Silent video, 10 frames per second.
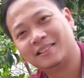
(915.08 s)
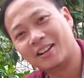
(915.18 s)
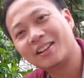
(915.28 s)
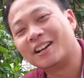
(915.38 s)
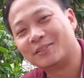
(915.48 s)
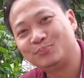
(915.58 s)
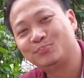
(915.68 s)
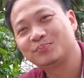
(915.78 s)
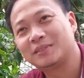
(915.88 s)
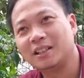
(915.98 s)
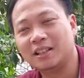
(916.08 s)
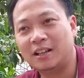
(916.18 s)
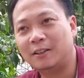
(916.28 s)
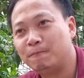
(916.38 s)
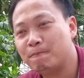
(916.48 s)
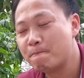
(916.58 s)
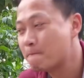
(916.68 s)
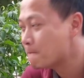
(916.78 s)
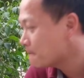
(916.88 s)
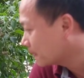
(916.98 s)
thế đấy nhỉ thế thì uh,
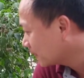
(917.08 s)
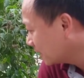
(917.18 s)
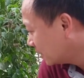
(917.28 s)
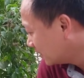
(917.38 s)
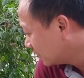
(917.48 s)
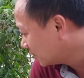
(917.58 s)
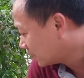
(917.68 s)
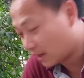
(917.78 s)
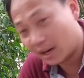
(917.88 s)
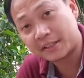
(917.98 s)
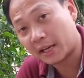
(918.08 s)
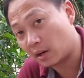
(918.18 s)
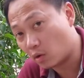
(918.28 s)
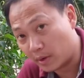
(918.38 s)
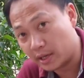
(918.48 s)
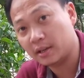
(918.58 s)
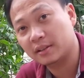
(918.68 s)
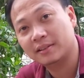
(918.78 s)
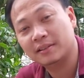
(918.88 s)
đây là trải nghiệm của mình nhé